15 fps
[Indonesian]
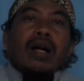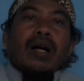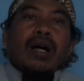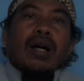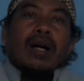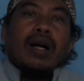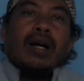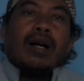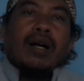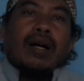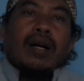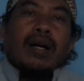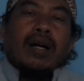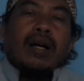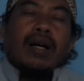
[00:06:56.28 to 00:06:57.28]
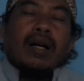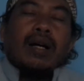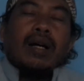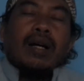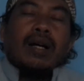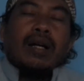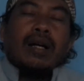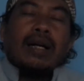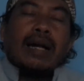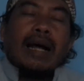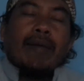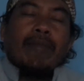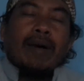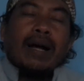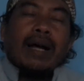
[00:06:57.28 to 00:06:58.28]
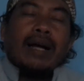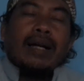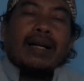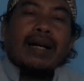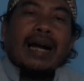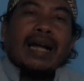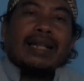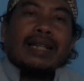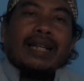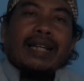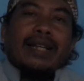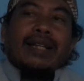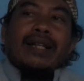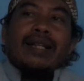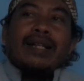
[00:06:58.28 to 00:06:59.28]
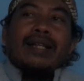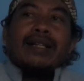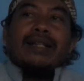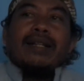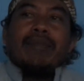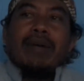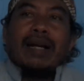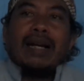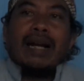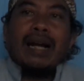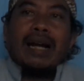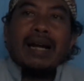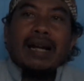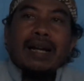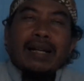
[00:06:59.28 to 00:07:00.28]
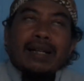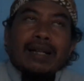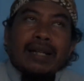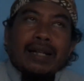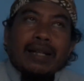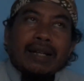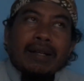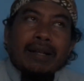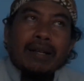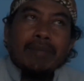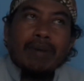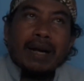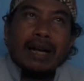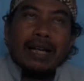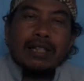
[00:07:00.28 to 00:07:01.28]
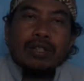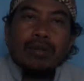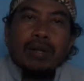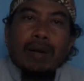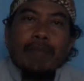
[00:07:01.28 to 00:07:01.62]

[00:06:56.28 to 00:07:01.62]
eh, apa hati, di mana dibahas juga